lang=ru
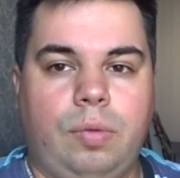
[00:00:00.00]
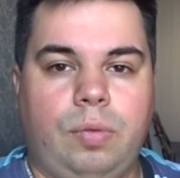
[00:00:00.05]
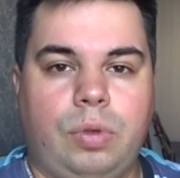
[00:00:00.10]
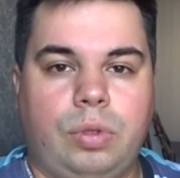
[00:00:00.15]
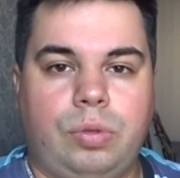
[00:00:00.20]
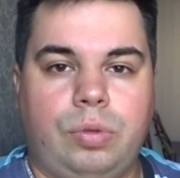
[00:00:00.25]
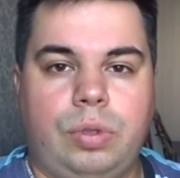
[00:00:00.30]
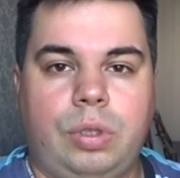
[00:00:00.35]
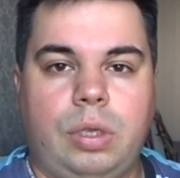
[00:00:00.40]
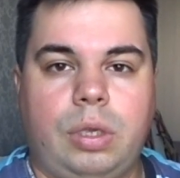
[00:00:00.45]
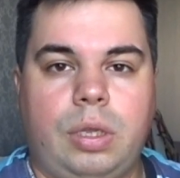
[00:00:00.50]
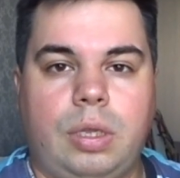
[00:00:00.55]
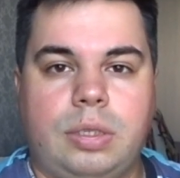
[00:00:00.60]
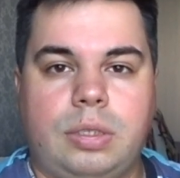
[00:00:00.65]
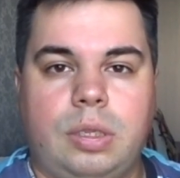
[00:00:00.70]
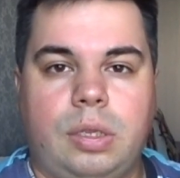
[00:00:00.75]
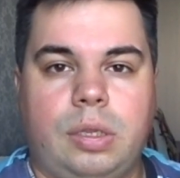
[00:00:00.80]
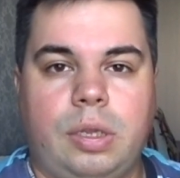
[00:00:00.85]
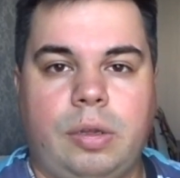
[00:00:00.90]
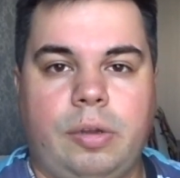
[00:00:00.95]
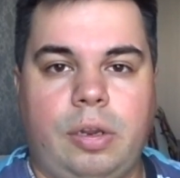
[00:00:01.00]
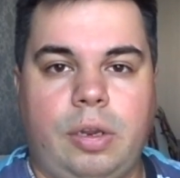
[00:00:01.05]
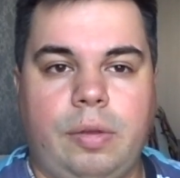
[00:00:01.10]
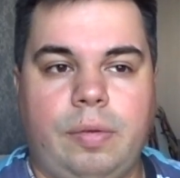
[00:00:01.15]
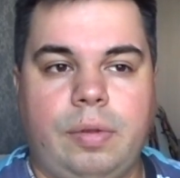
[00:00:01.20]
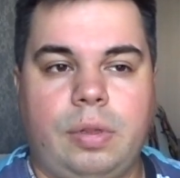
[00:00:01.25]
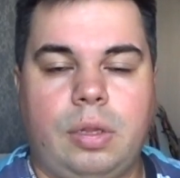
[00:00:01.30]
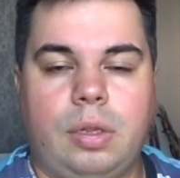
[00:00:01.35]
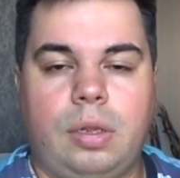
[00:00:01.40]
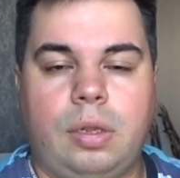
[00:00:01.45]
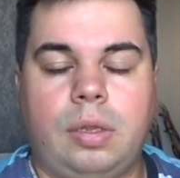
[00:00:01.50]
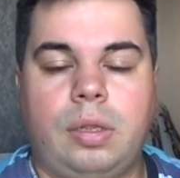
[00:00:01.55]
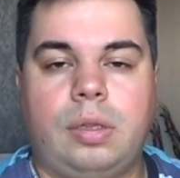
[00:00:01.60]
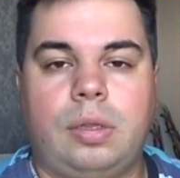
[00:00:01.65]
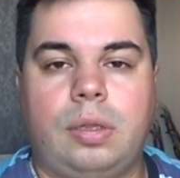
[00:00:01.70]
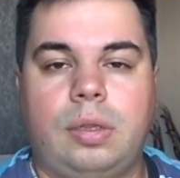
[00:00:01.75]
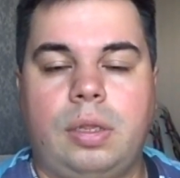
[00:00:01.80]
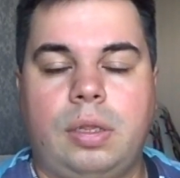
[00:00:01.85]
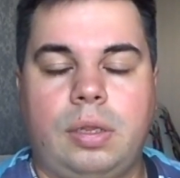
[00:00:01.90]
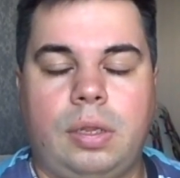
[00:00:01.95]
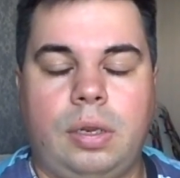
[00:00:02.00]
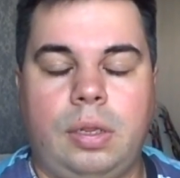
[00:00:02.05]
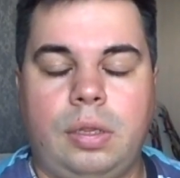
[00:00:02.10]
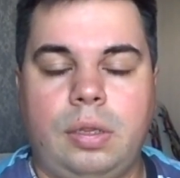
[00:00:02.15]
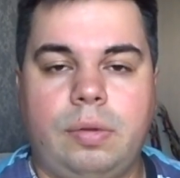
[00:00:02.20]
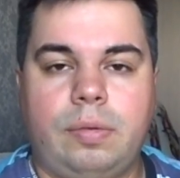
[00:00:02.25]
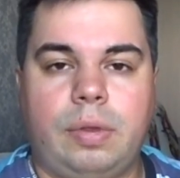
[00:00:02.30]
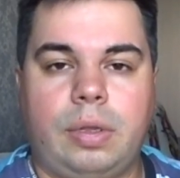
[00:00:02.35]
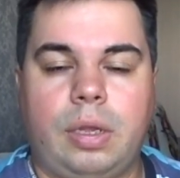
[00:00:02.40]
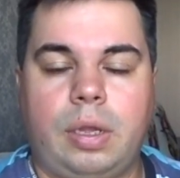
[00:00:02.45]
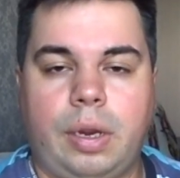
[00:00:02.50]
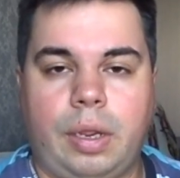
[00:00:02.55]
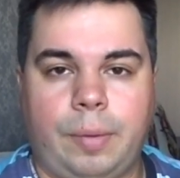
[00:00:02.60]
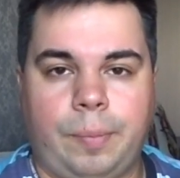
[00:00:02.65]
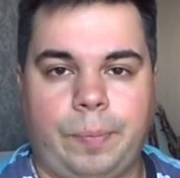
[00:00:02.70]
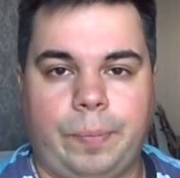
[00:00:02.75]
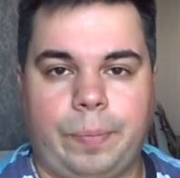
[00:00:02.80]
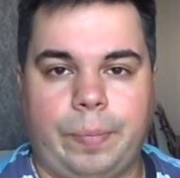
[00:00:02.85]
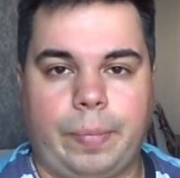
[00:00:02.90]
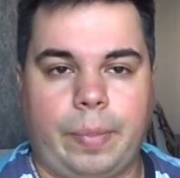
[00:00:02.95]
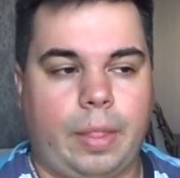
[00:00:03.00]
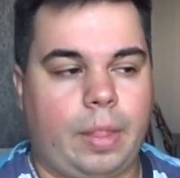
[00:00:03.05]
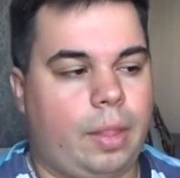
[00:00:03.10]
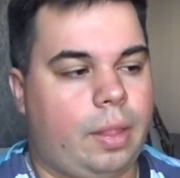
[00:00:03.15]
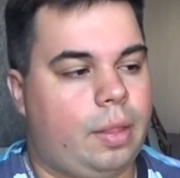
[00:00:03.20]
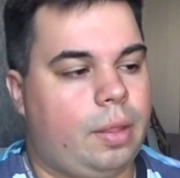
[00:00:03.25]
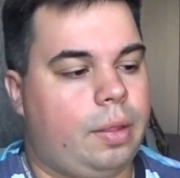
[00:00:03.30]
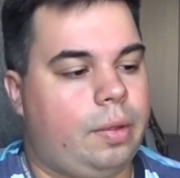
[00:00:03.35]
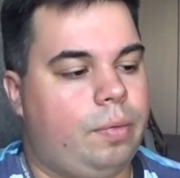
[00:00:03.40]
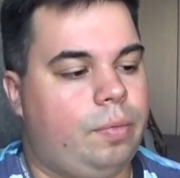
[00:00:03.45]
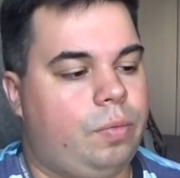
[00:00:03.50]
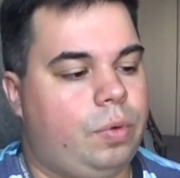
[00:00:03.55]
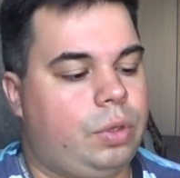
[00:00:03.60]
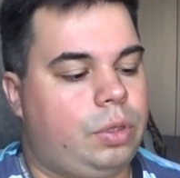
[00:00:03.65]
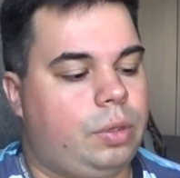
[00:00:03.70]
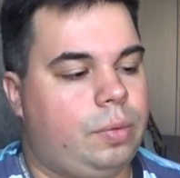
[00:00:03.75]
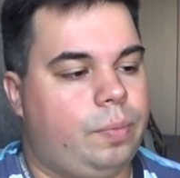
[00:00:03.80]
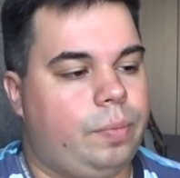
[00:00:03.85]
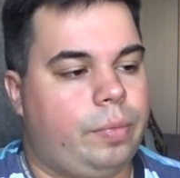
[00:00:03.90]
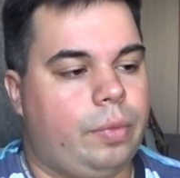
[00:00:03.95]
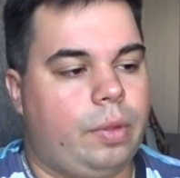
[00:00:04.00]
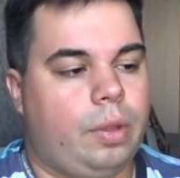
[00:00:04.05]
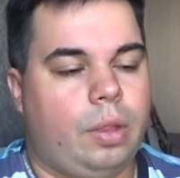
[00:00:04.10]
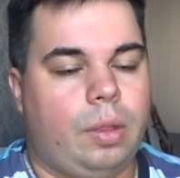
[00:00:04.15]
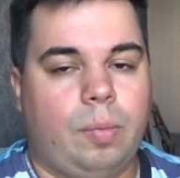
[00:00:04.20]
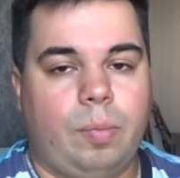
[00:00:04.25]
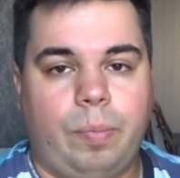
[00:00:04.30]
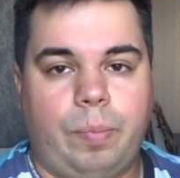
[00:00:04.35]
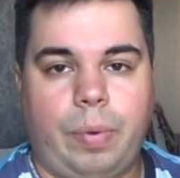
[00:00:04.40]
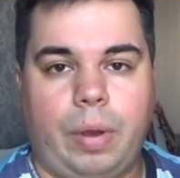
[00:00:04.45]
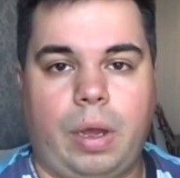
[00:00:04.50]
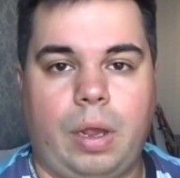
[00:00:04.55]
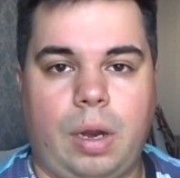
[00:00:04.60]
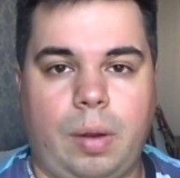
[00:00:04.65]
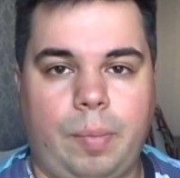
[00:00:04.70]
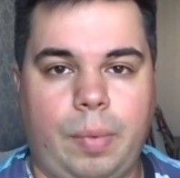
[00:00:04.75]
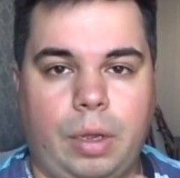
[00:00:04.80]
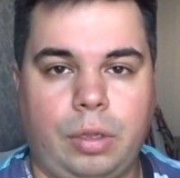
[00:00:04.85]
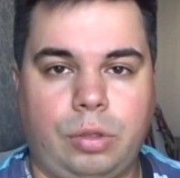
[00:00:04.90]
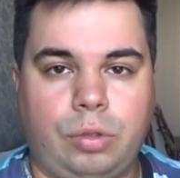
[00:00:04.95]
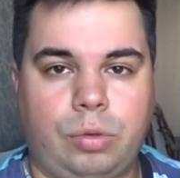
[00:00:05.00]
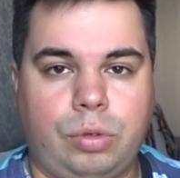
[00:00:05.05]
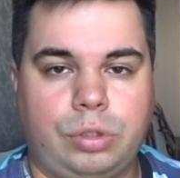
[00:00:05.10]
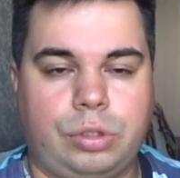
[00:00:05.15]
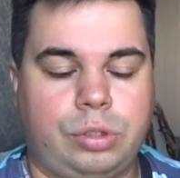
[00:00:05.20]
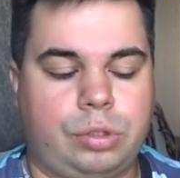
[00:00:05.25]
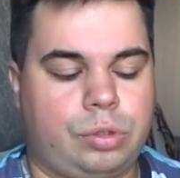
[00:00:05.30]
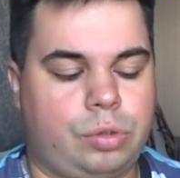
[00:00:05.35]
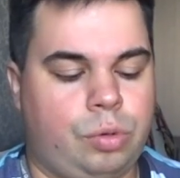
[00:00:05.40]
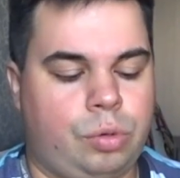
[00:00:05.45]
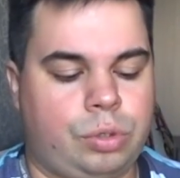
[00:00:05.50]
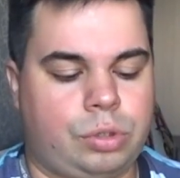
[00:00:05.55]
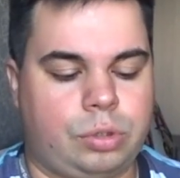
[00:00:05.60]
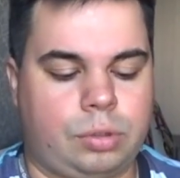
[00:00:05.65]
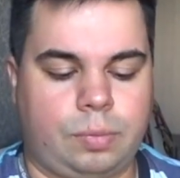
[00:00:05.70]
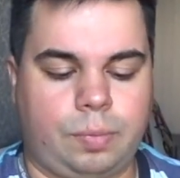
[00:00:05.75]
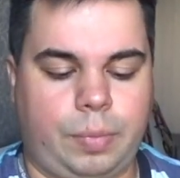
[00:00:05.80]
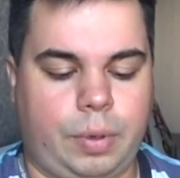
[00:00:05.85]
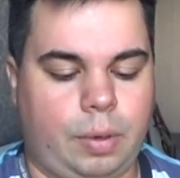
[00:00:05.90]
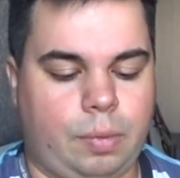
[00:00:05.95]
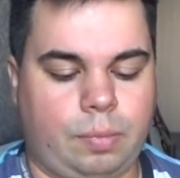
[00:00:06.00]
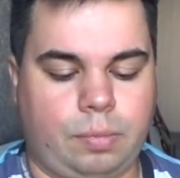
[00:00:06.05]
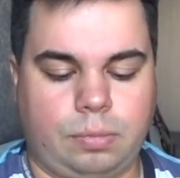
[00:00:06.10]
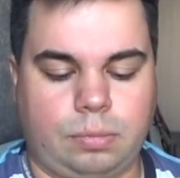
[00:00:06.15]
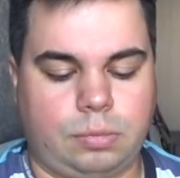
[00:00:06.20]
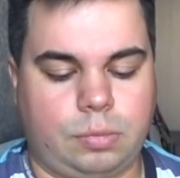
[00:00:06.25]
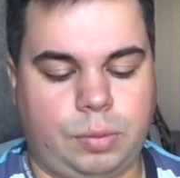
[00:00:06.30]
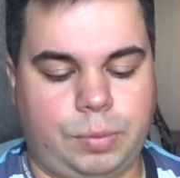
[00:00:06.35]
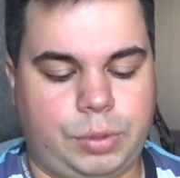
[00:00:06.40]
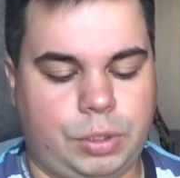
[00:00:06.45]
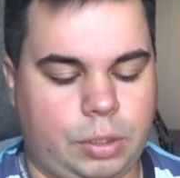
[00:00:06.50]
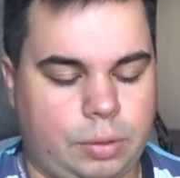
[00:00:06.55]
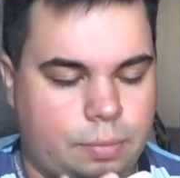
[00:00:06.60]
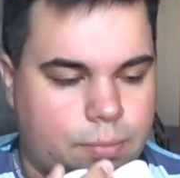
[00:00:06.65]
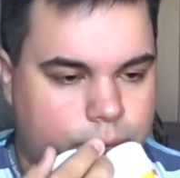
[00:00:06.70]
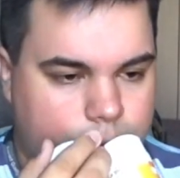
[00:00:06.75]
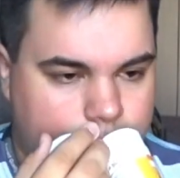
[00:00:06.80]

вот у них есть ланолиновый крем. Вот. По аромату очень схоже. Прям вообще.